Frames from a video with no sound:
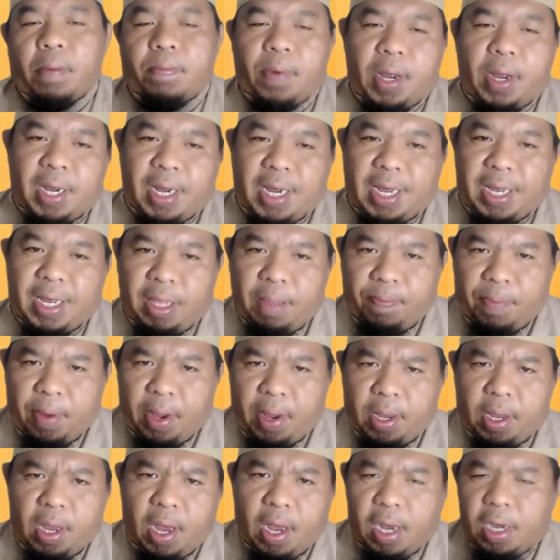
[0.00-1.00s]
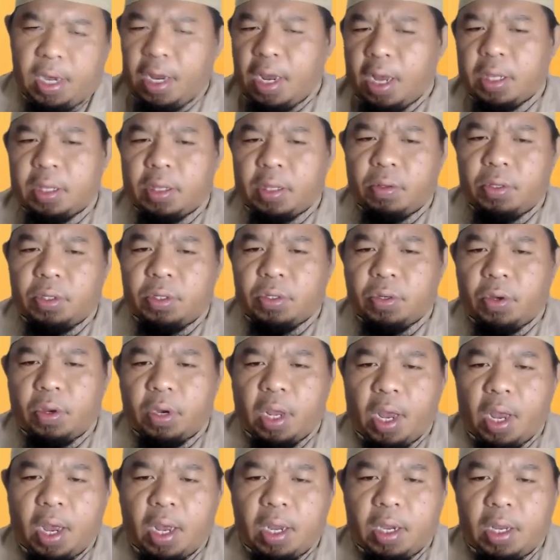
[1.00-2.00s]
apakah di pagi hari atau di
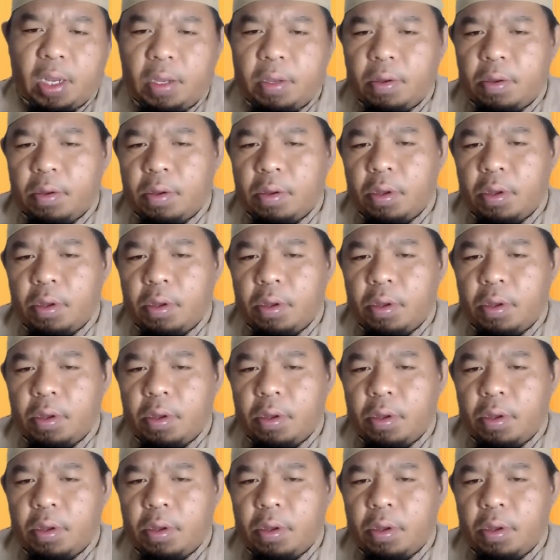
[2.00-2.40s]
sore hari